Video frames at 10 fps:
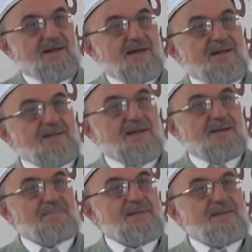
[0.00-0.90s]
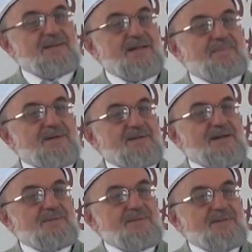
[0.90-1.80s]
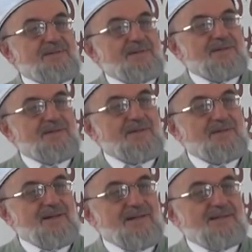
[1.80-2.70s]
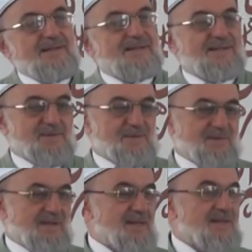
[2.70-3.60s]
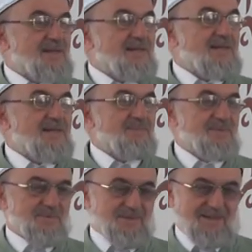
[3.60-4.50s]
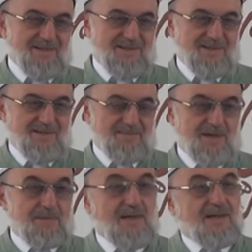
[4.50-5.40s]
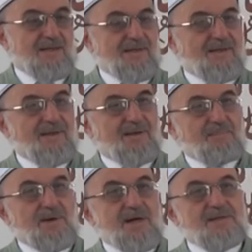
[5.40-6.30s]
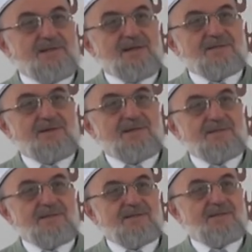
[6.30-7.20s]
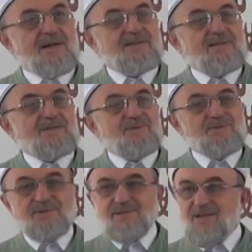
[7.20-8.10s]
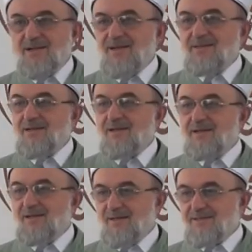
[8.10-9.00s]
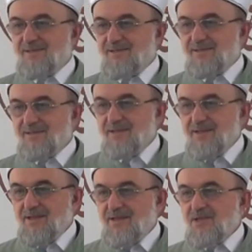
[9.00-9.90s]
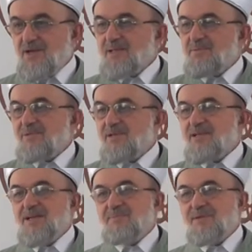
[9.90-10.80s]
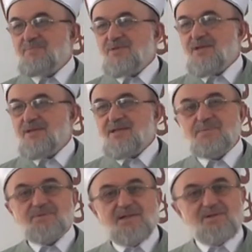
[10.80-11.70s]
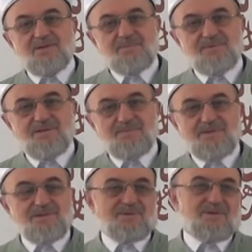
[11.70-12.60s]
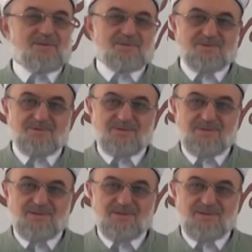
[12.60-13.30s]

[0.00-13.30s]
Haşa biz yapacağımız için Allah yazıyor. Ezeli ilmi bu kardeşler. Ama bazılar vardır ki irade-i cüziye Allah'a aittir. Hiç aklımıza gelmeyen bir şeyle imtihan olabilir miyiz? Oluruz.